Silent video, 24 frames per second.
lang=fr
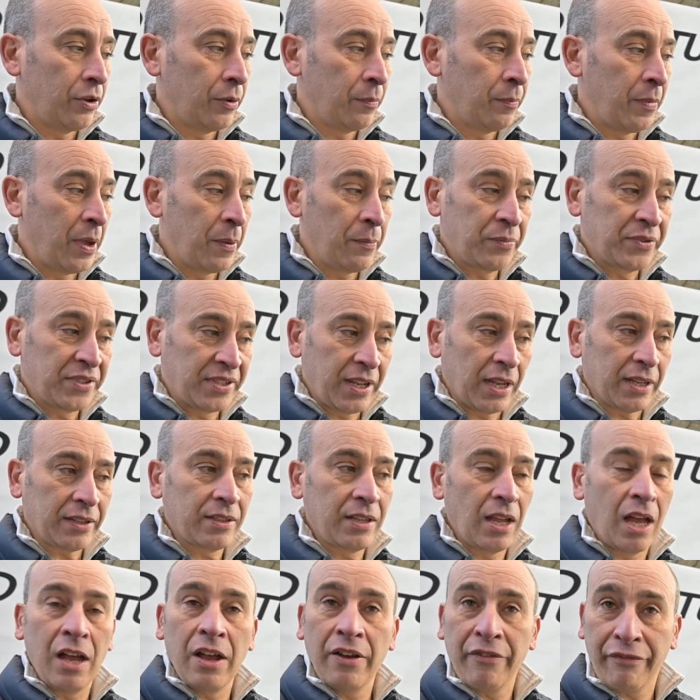même
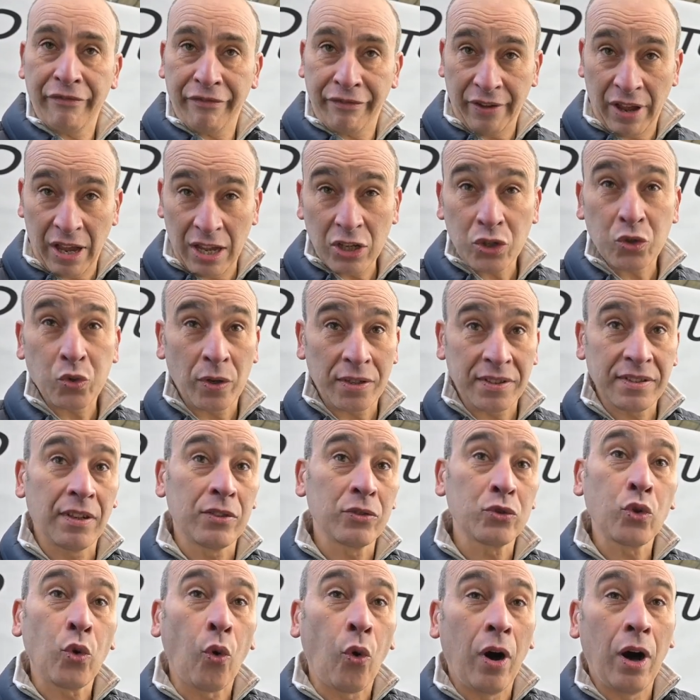certains fin
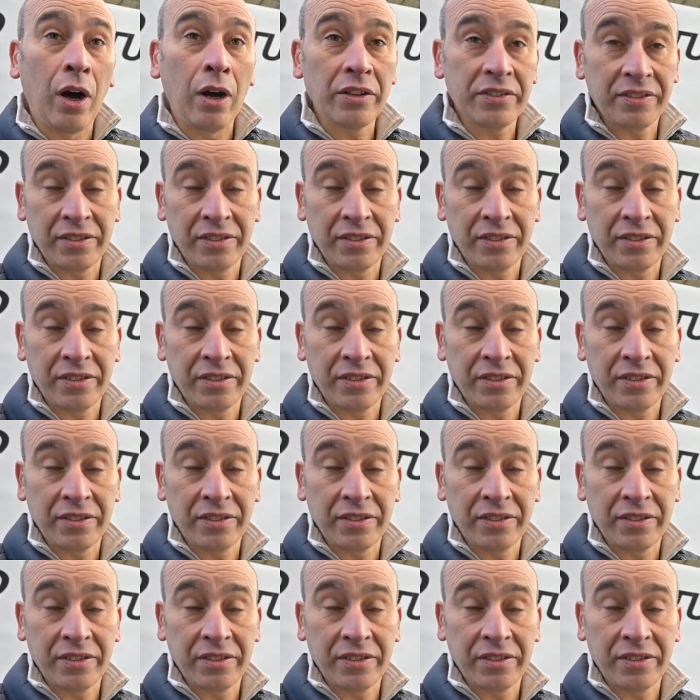63,